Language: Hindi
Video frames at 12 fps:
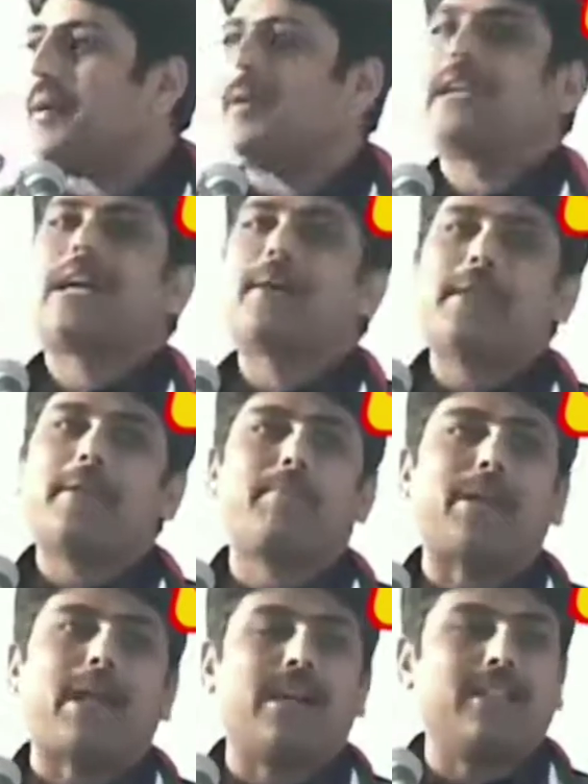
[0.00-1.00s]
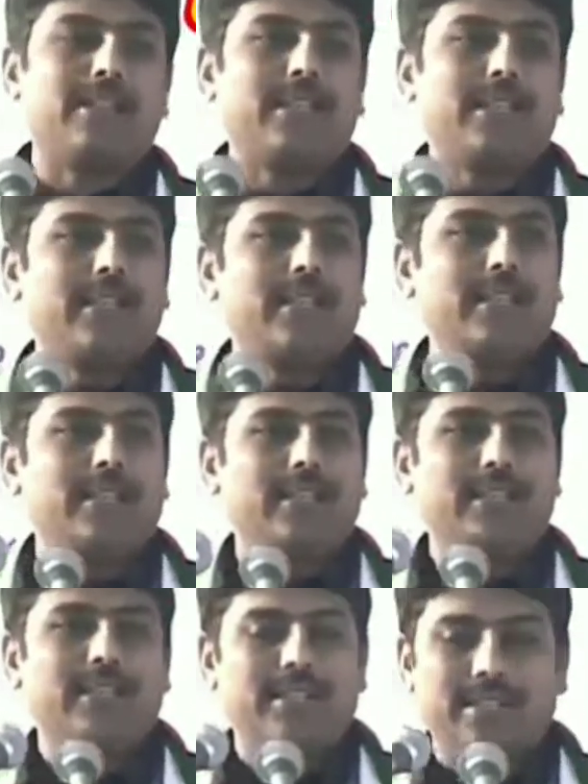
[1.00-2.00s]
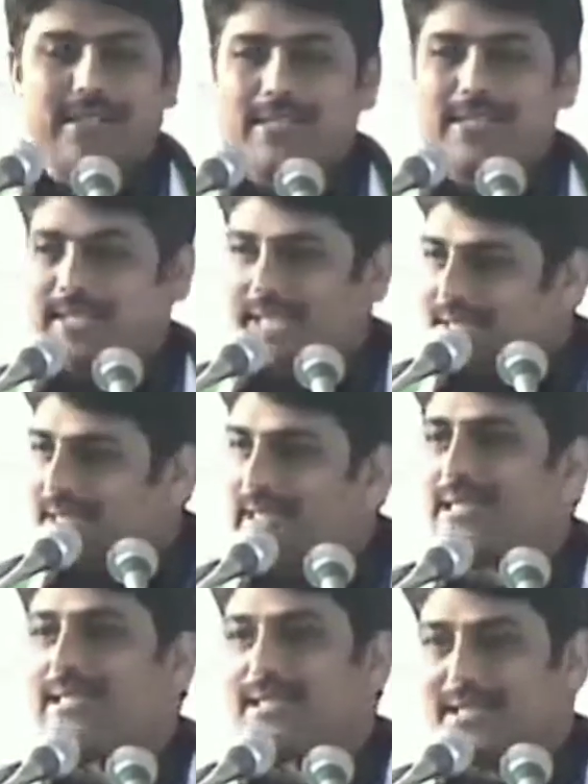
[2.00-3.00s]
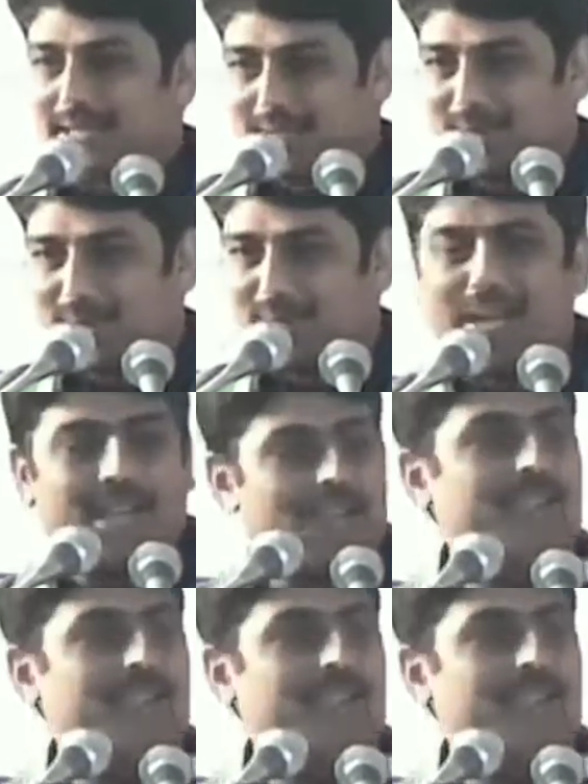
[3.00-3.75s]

अमेरिका में एक प्रांत है टेक्सस और वहां